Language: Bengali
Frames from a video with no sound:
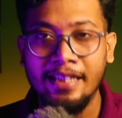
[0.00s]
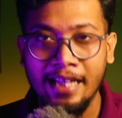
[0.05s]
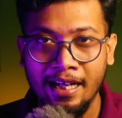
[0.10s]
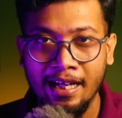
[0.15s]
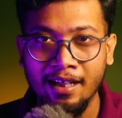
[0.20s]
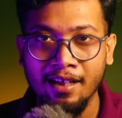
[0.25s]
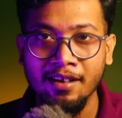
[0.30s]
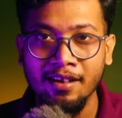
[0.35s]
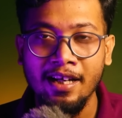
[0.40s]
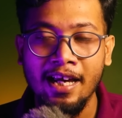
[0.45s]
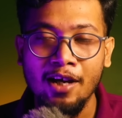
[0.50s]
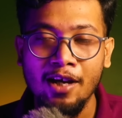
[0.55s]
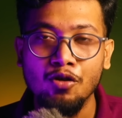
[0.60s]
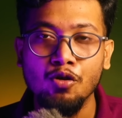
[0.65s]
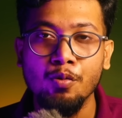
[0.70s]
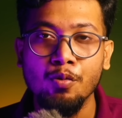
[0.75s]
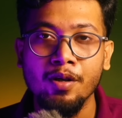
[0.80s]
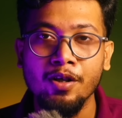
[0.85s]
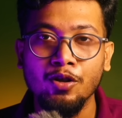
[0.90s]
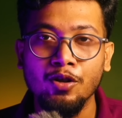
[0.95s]
দেখার এই
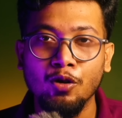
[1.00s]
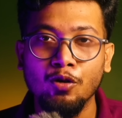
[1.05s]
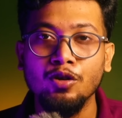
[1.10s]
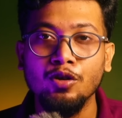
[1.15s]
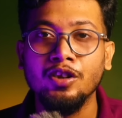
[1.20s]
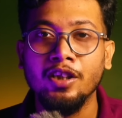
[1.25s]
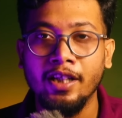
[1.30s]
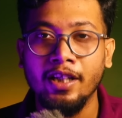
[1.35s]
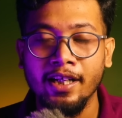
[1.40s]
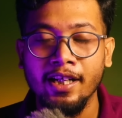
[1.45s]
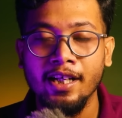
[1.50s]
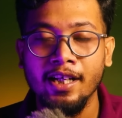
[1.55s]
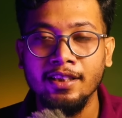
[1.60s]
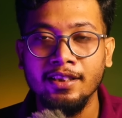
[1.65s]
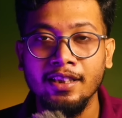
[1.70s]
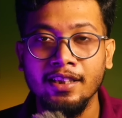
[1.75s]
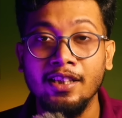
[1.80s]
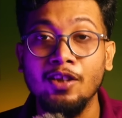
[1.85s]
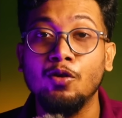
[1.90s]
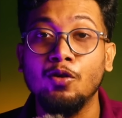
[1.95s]
ছবিটা যখন সেখানে
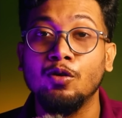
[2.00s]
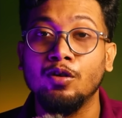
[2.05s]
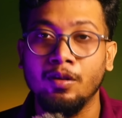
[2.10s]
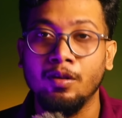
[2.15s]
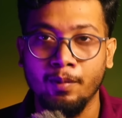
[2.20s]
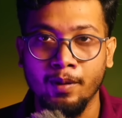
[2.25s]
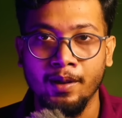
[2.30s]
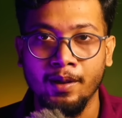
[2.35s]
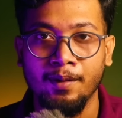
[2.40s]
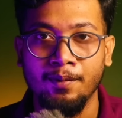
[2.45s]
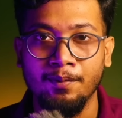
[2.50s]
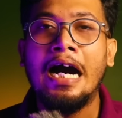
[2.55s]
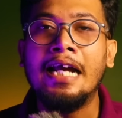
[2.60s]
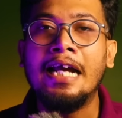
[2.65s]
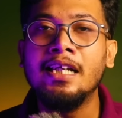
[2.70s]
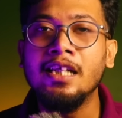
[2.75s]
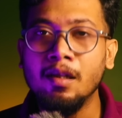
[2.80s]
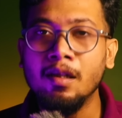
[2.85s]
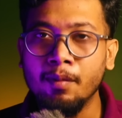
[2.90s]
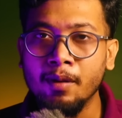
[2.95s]
আসে কি করতে পারে
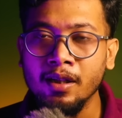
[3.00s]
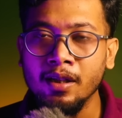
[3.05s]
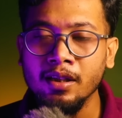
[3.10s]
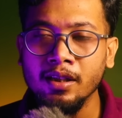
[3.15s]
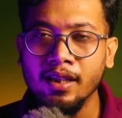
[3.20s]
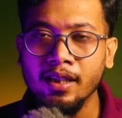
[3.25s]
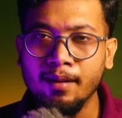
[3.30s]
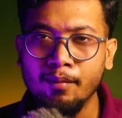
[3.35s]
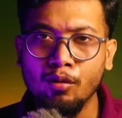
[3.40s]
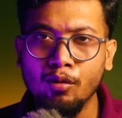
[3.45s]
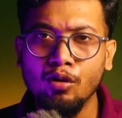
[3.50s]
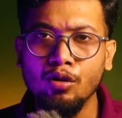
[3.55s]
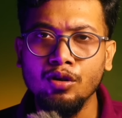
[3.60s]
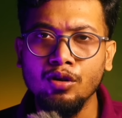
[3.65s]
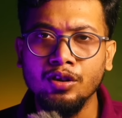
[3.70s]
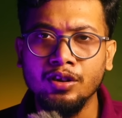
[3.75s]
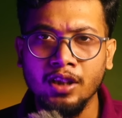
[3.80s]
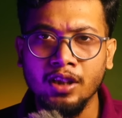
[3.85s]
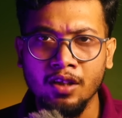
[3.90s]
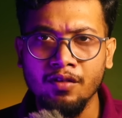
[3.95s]
আলিয়া ভট্ট এবং
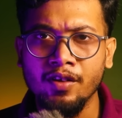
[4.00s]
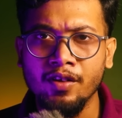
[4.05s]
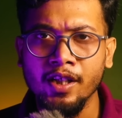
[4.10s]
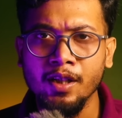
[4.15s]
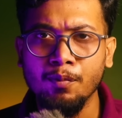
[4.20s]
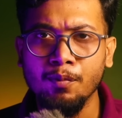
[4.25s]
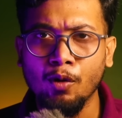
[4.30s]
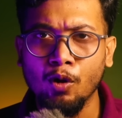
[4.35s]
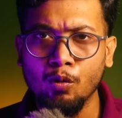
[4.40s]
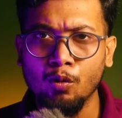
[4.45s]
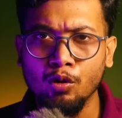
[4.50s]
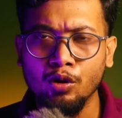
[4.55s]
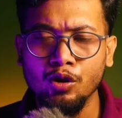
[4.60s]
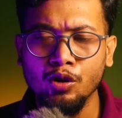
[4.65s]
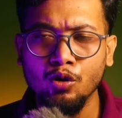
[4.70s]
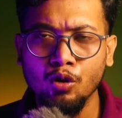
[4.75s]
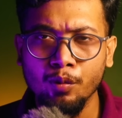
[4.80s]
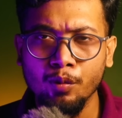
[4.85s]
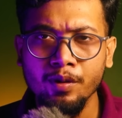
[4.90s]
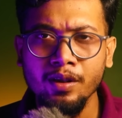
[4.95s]
সারভারির
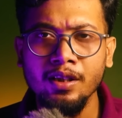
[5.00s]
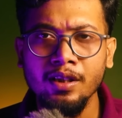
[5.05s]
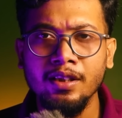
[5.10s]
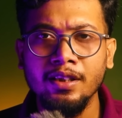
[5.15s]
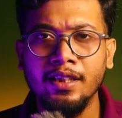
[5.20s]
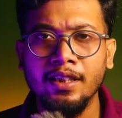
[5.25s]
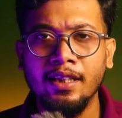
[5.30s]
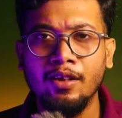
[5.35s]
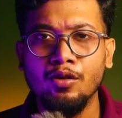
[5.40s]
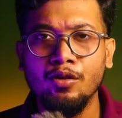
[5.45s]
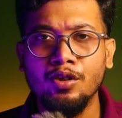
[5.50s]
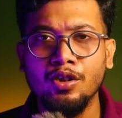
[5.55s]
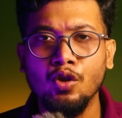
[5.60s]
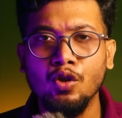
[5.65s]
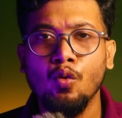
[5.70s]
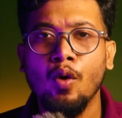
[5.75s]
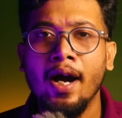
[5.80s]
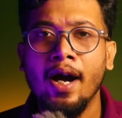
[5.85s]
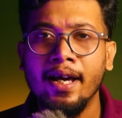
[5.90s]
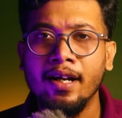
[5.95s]
পরবর্তী ছবি যেটা হচ্ছে
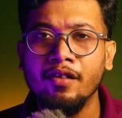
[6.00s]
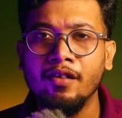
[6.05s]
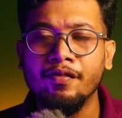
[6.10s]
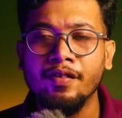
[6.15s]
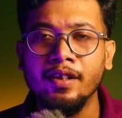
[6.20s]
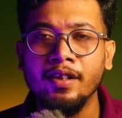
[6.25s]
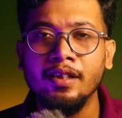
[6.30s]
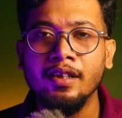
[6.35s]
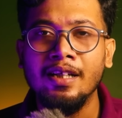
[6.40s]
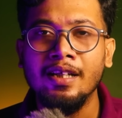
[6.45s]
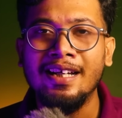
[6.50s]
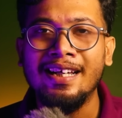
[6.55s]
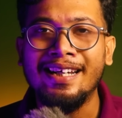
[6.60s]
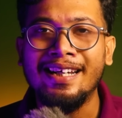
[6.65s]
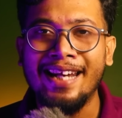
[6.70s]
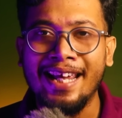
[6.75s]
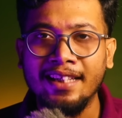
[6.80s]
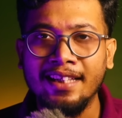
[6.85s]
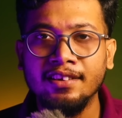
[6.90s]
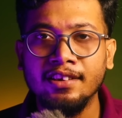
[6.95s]
ওয়ারএফের
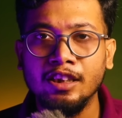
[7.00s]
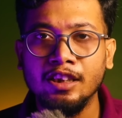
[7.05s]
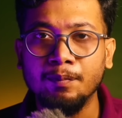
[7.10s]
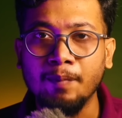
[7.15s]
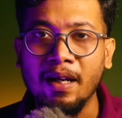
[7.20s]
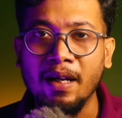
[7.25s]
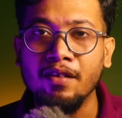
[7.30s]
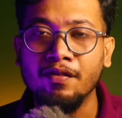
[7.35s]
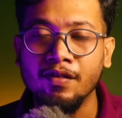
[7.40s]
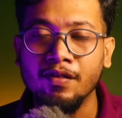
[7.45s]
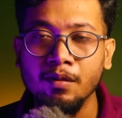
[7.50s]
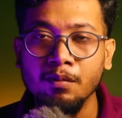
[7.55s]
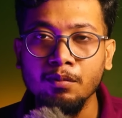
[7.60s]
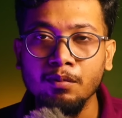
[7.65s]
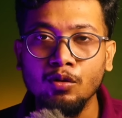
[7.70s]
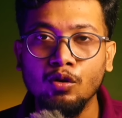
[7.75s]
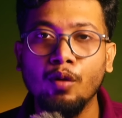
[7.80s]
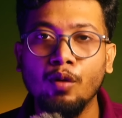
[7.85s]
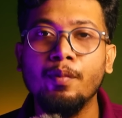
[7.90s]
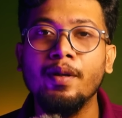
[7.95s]
নেক্সট স্পাই ফিল্ম
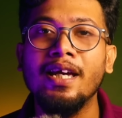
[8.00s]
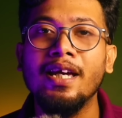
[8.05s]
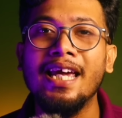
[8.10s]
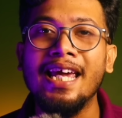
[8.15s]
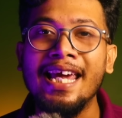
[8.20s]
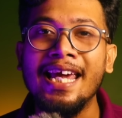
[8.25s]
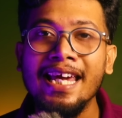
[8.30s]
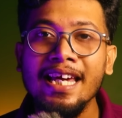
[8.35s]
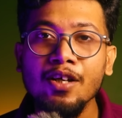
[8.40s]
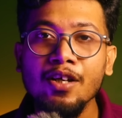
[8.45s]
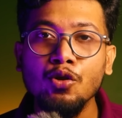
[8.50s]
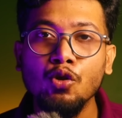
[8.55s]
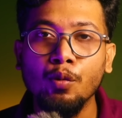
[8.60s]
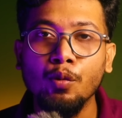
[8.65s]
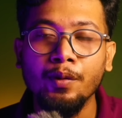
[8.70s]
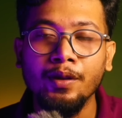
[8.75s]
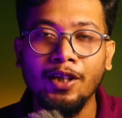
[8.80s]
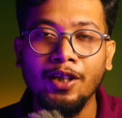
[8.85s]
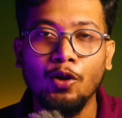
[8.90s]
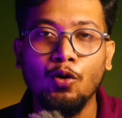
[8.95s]
তবে এই
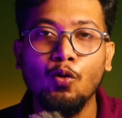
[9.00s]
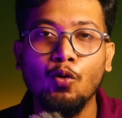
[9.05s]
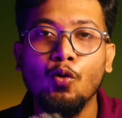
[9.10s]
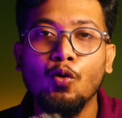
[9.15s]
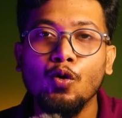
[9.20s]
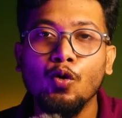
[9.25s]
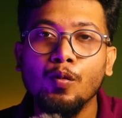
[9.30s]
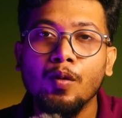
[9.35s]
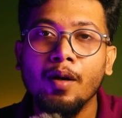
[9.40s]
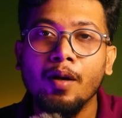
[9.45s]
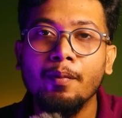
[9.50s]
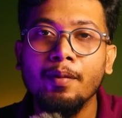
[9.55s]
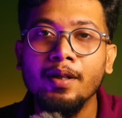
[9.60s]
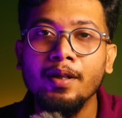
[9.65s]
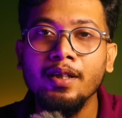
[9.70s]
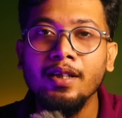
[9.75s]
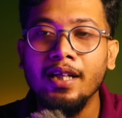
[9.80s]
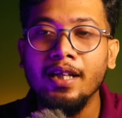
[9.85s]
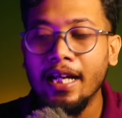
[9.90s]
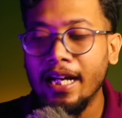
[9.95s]
ছবিটা
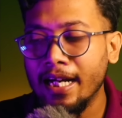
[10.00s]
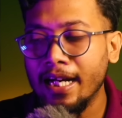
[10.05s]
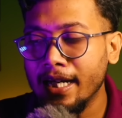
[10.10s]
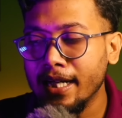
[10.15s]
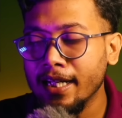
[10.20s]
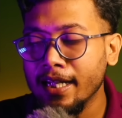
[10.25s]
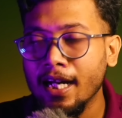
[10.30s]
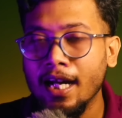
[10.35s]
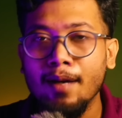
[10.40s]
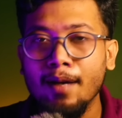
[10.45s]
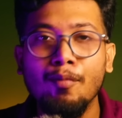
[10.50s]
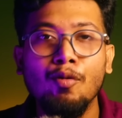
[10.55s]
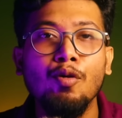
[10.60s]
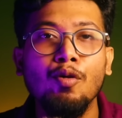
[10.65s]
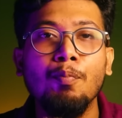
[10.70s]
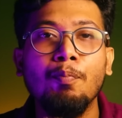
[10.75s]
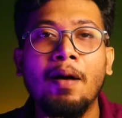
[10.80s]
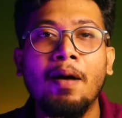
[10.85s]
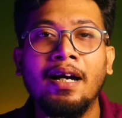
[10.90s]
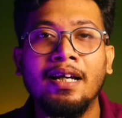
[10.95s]
কোনোভাবেই ইন্ডিয়া এবং
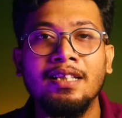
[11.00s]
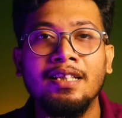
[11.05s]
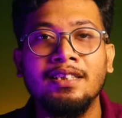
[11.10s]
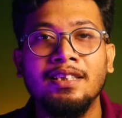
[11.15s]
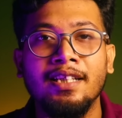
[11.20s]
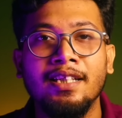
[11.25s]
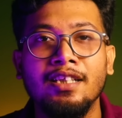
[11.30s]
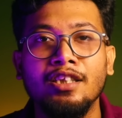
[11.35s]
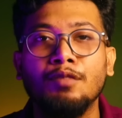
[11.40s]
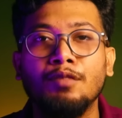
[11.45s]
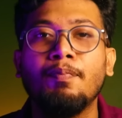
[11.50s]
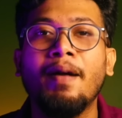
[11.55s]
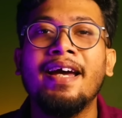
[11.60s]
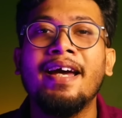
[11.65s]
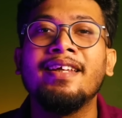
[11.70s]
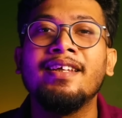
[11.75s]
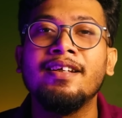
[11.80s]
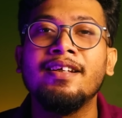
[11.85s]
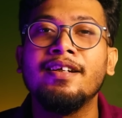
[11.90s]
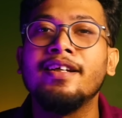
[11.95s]
পাকিস্তানের
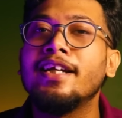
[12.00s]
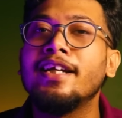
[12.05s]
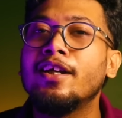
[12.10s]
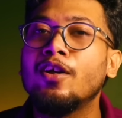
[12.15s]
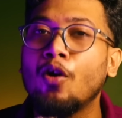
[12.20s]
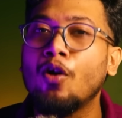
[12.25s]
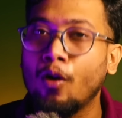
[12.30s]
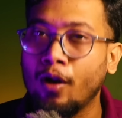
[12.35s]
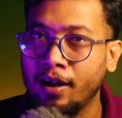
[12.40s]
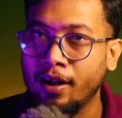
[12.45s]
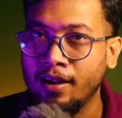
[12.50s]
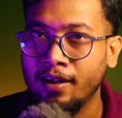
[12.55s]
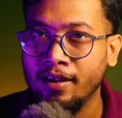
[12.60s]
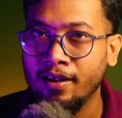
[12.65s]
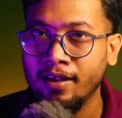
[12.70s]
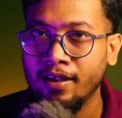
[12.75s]
স্পাইদের নিয়ে নয়